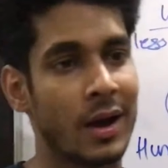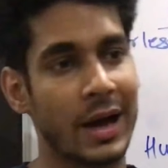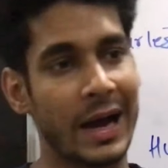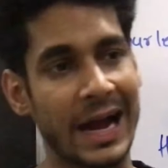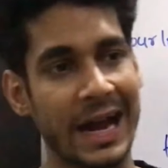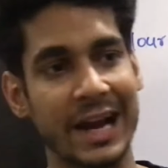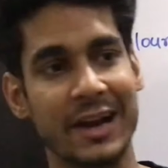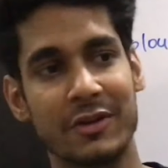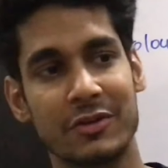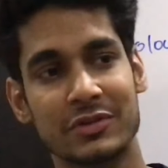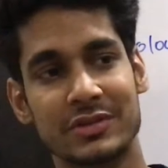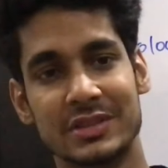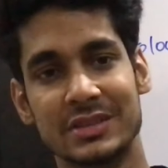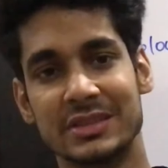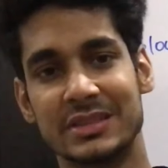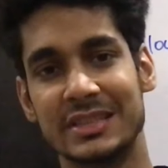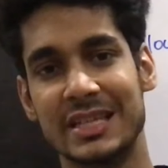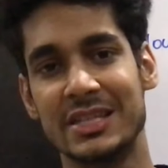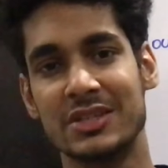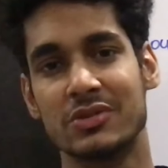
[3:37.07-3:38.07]
हाइड्रोजन
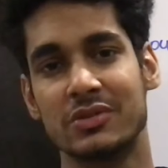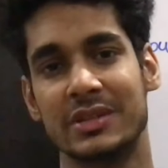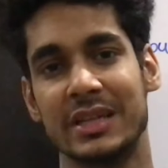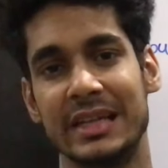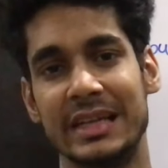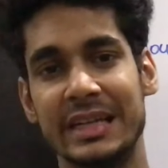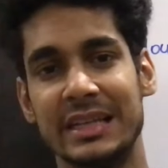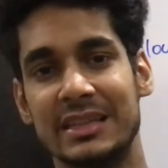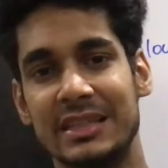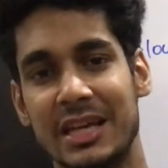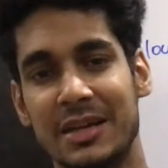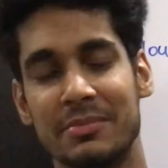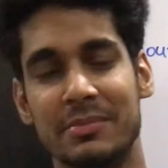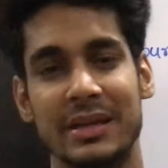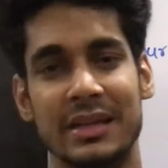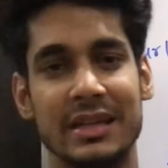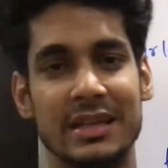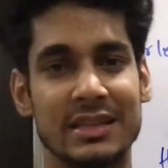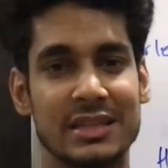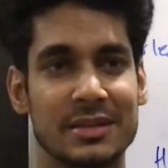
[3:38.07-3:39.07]
चेंज होता है लिथियम में
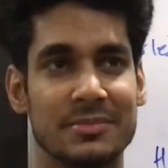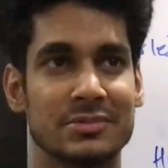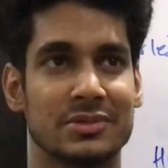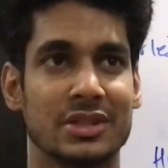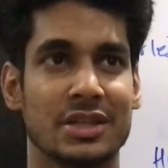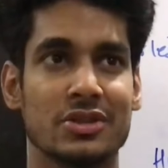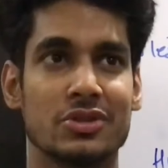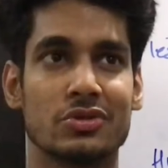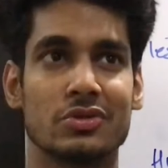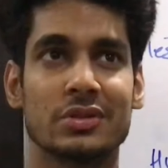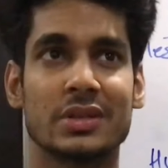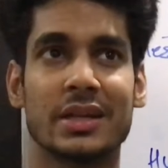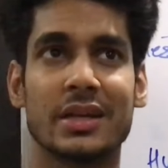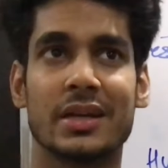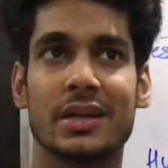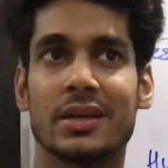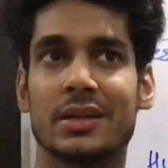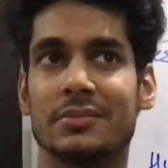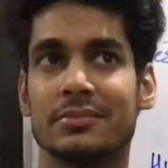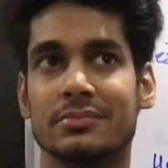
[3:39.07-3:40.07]
लिथियम चेंज होता
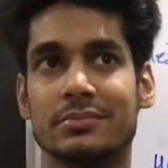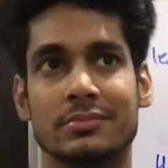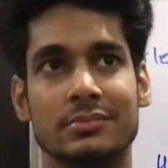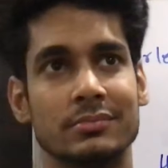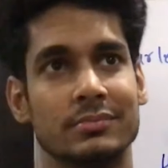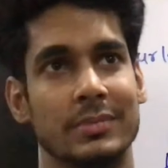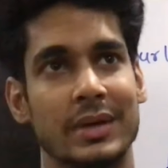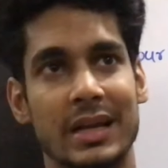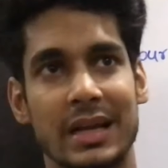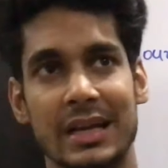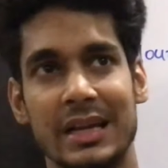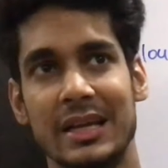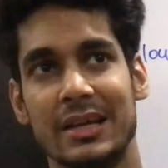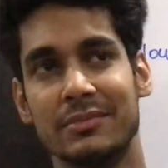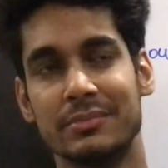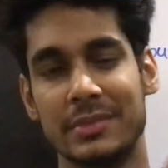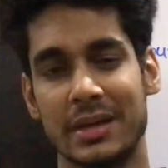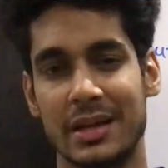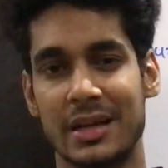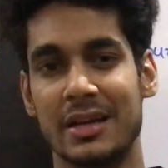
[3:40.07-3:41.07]
है
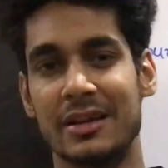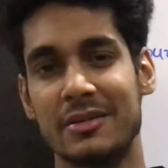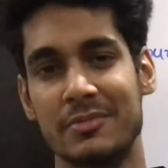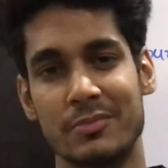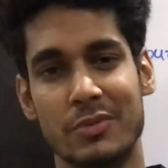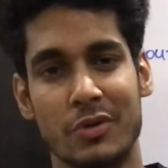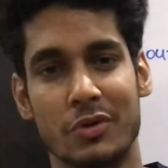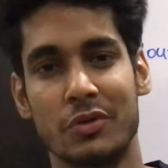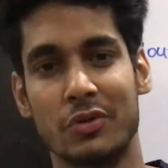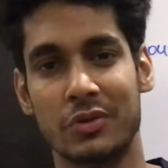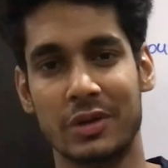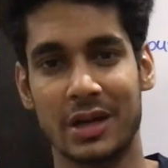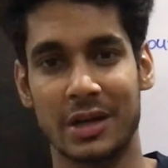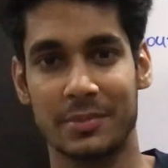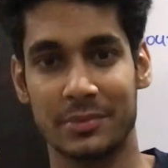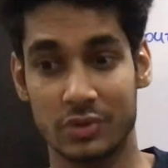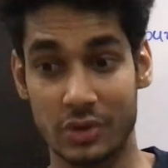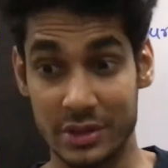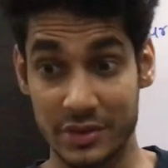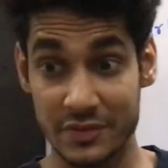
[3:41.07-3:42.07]
बेरेलियम बेरेलियम बोरोन
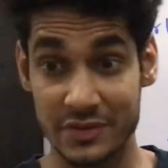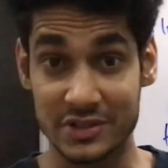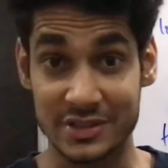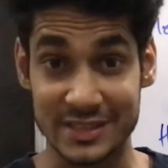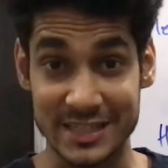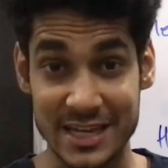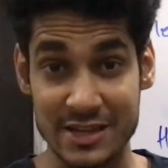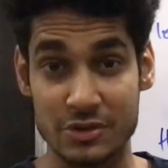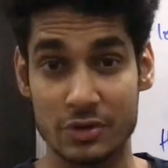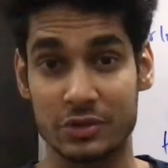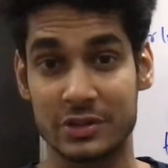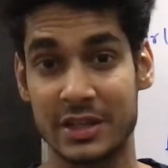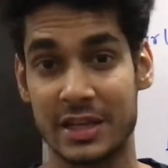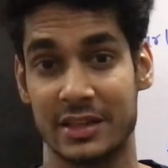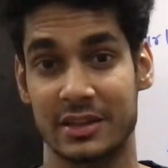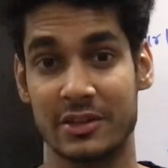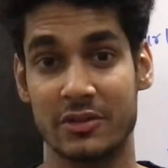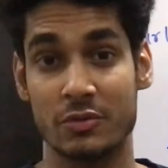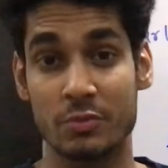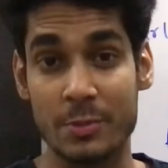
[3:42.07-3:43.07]
कार्बन तो ये चेंज होते
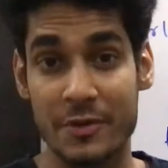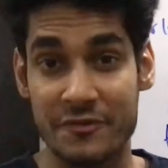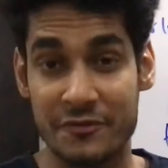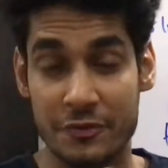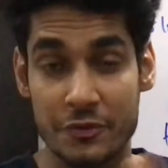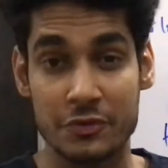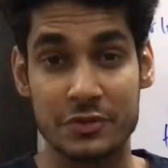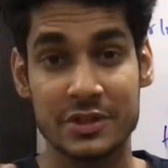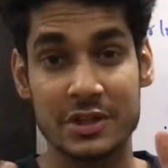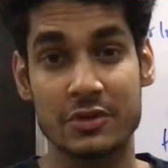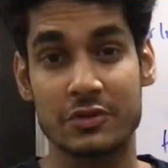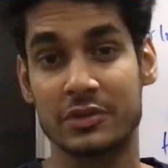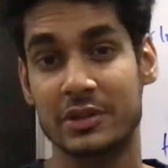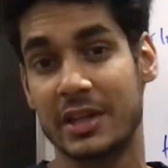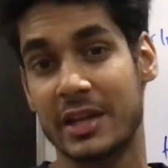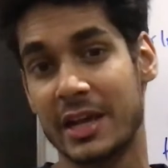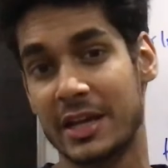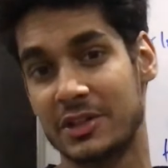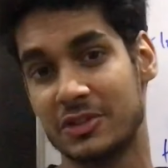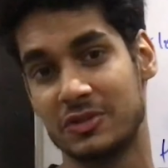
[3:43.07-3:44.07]
रहते हैं उनमें फ्यूज़न होता
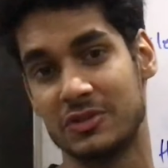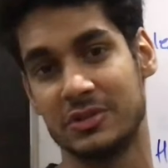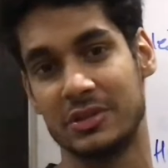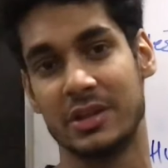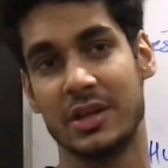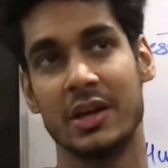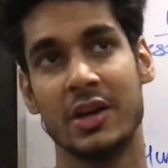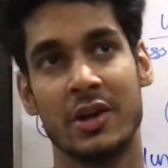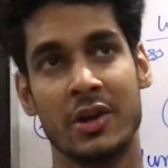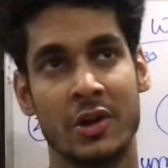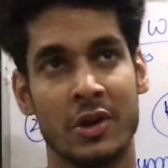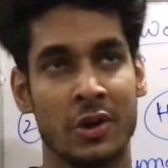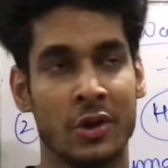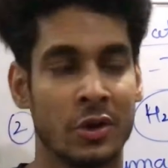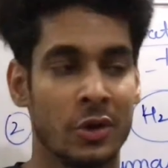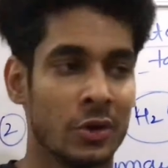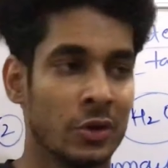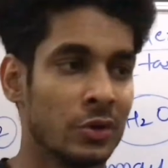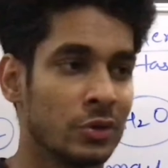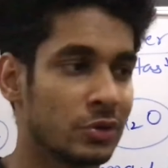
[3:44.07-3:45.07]
है एक्चुअली
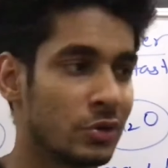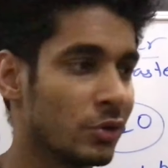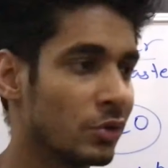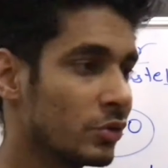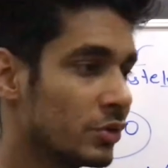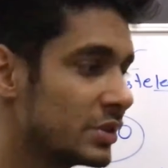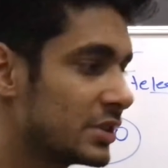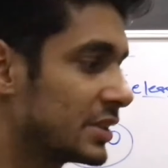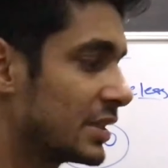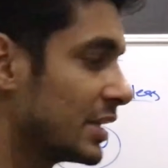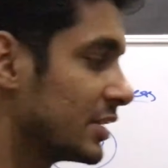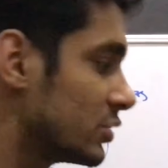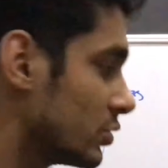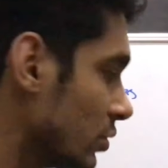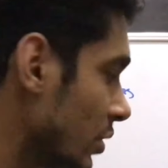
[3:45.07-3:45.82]
तो इसका जो